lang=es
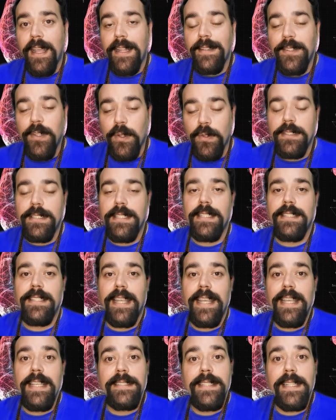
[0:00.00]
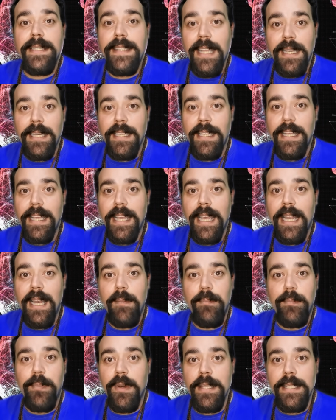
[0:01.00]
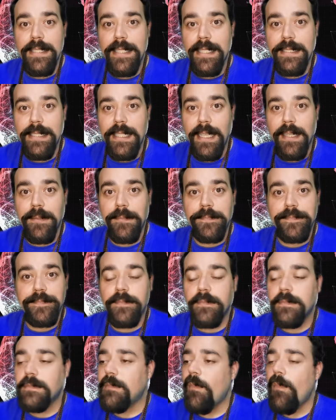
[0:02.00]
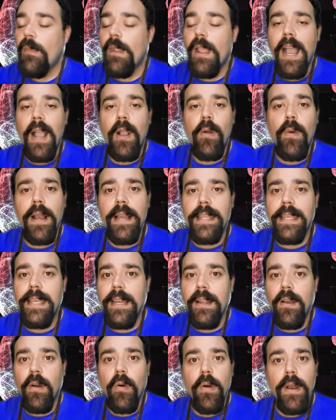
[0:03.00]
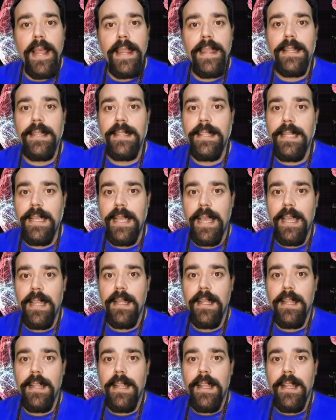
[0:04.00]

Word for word: Entonces, esta técnica la puedes hacer a cualquier hora del día,